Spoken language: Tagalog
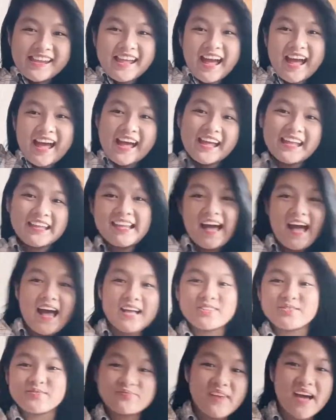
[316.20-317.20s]
I
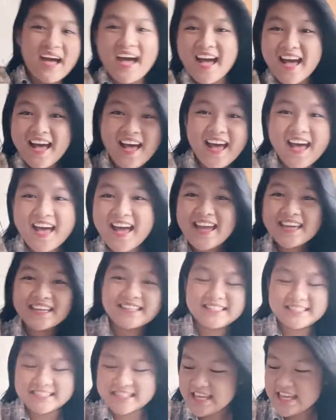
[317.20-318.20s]
got my
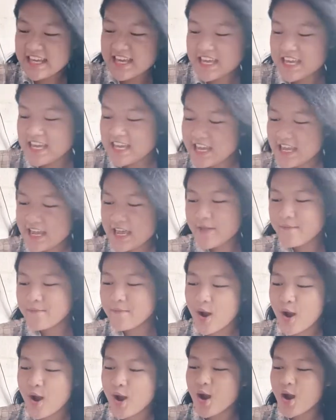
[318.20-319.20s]

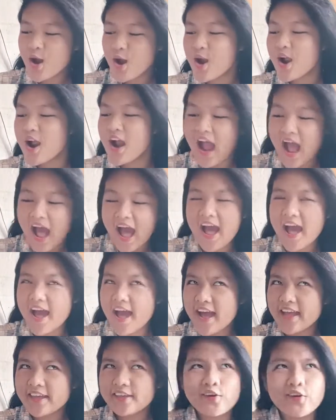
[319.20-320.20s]
steamer
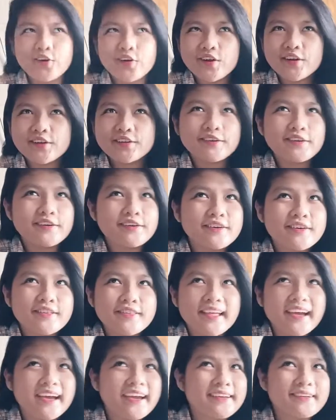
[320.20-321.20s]
iron
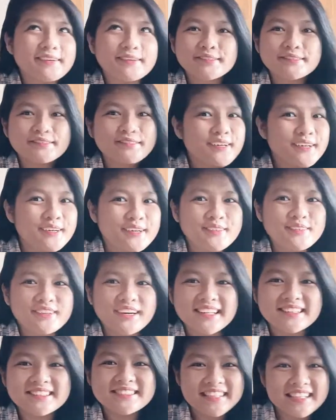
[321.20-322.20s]
cloth. I don't know
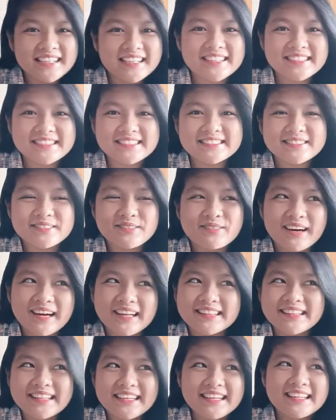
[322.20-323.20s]
what it
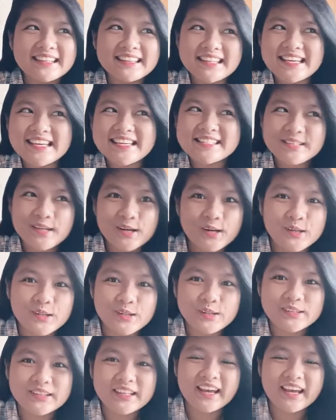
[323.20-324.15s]
what it is called.